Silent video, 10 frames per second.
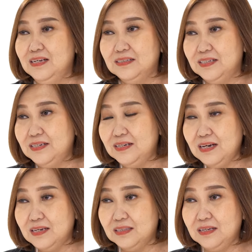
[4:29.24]

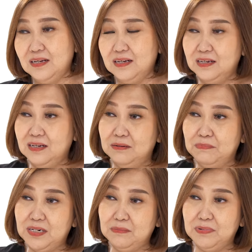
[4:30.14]
sehingga kita
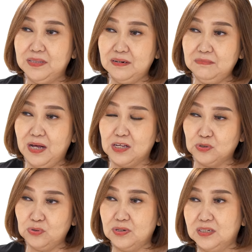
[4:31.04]
benar-benar
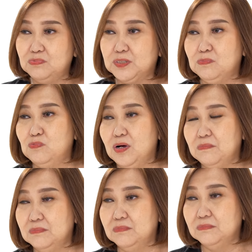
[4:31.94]
masuk ke sebuah
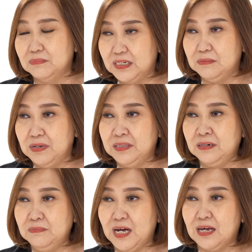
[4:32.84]

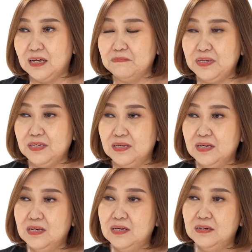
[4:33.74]
benar-benar mengalami
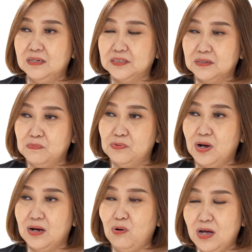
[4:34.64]

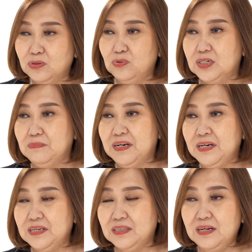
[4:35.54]
sebuah waktu di mana
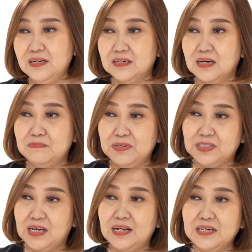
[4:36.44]
kita nggak
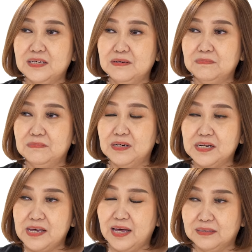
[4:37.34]
bisa lagi
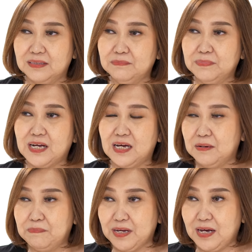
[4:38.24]
melihat
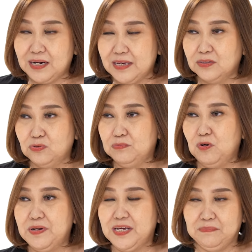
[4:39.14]
perkara-perkara yang Tuhan
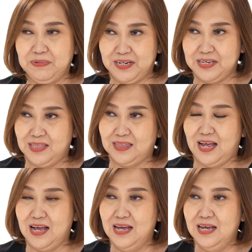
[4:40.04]
mau berikan pada
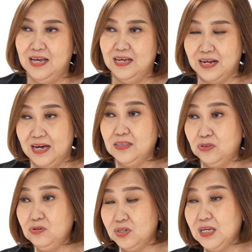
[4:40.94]
kita. Nah
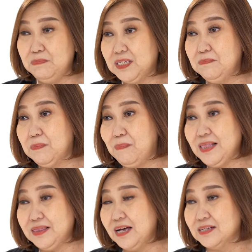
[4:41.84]
itu kita bisa
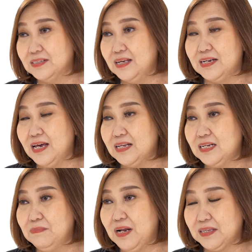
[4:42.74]
berpantang sih hari-hari
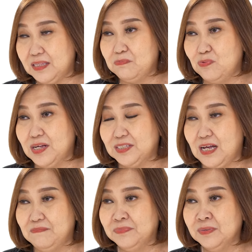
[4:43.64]
di mana kita puasa.